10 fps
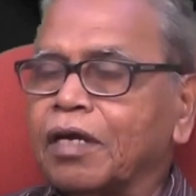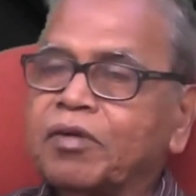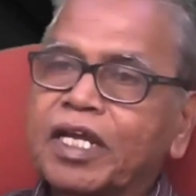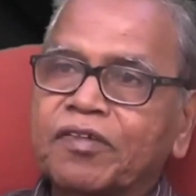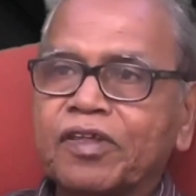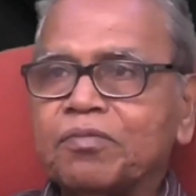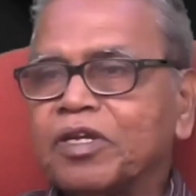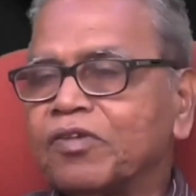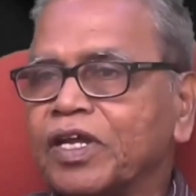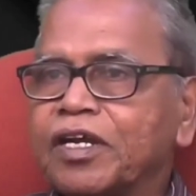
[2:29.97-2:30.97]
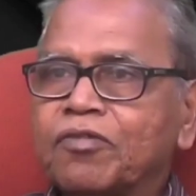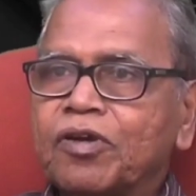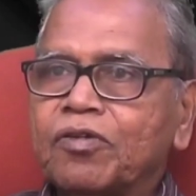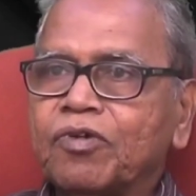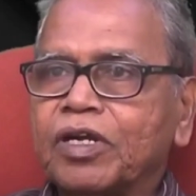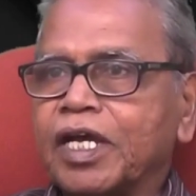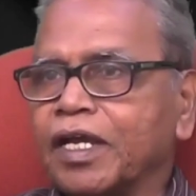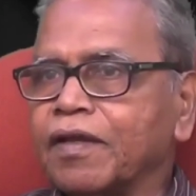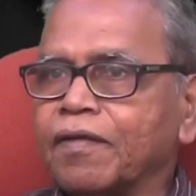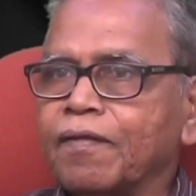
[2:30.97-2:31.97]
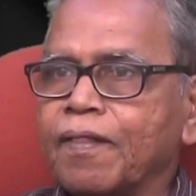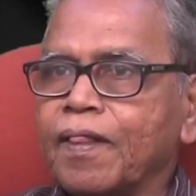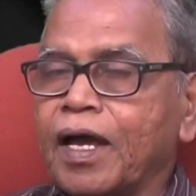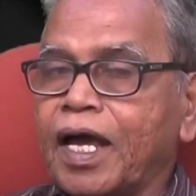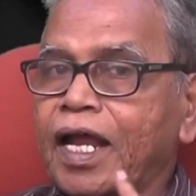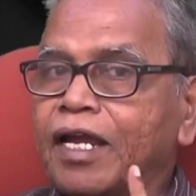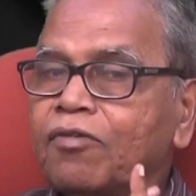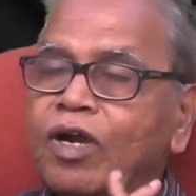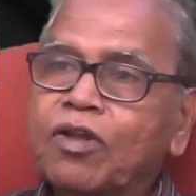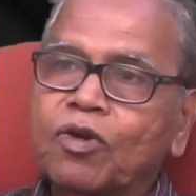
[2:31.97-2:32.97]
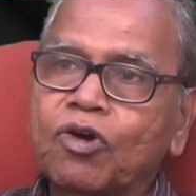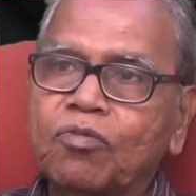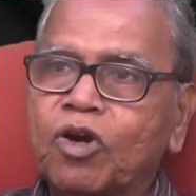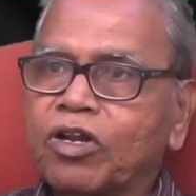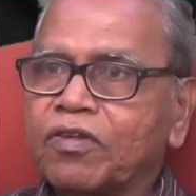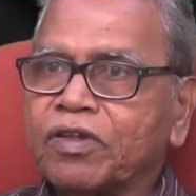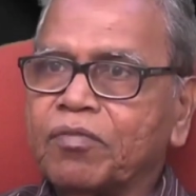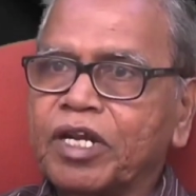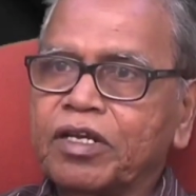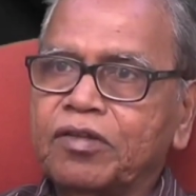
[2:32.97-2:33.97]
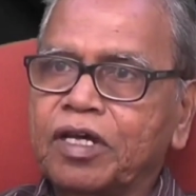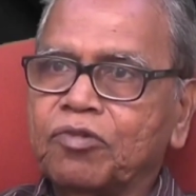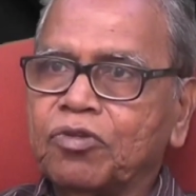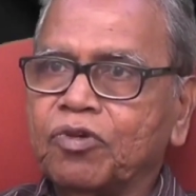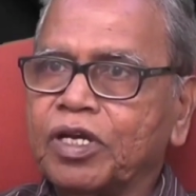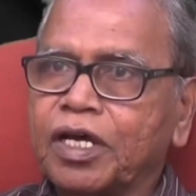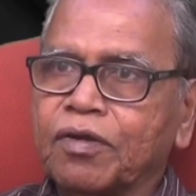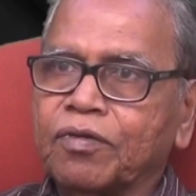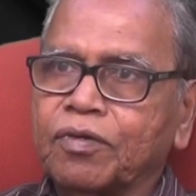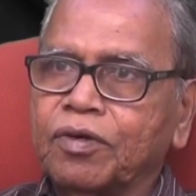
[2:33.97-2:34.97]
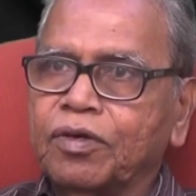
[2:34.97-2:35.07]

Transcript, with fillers: కాబట్టి ఎక్సెప్షన్స్ అనేటువంటివి ఉంటాయి అలాంటి వాళ్ళు రోల్ మోడల్స్గా మనకి ఇది అవుతూ ఉంటారు